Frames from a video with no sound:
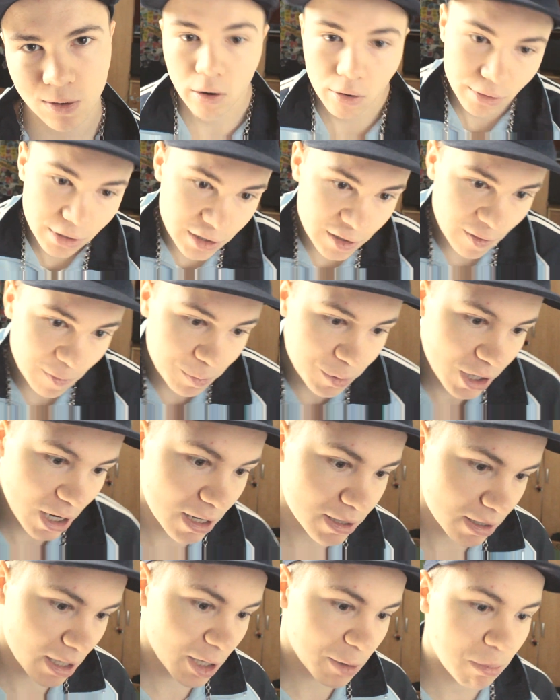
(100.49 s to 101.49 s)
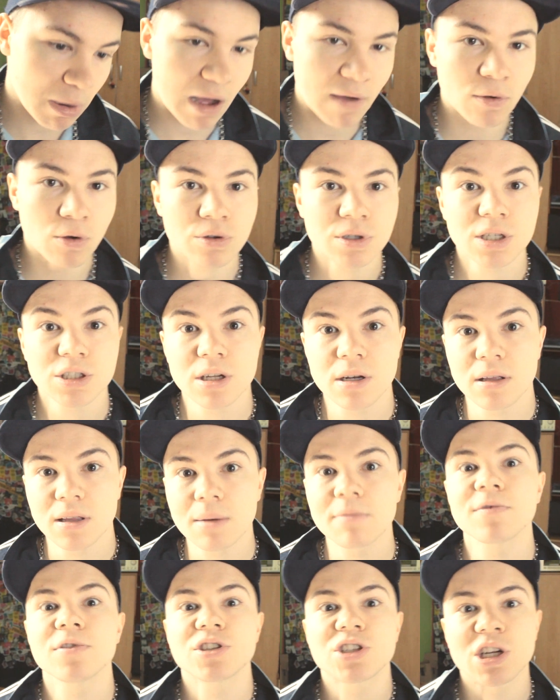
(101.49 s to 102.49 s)
Oni się w psiarskich bawią i zaczęli
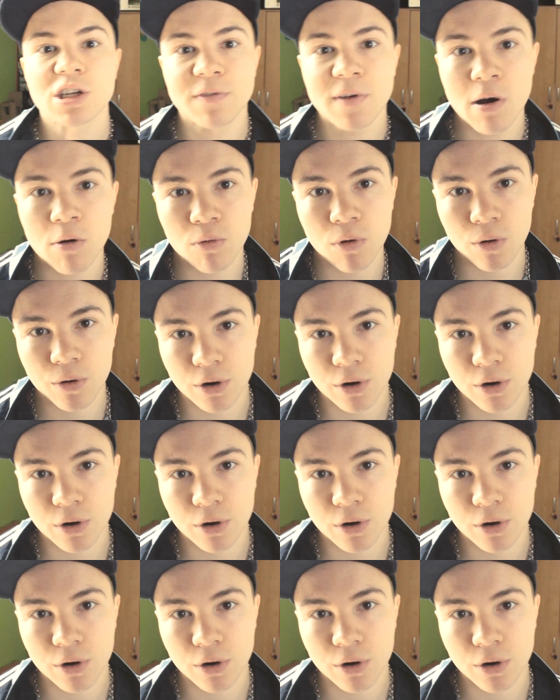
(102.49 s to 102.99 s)
nam wytrzeźwiałko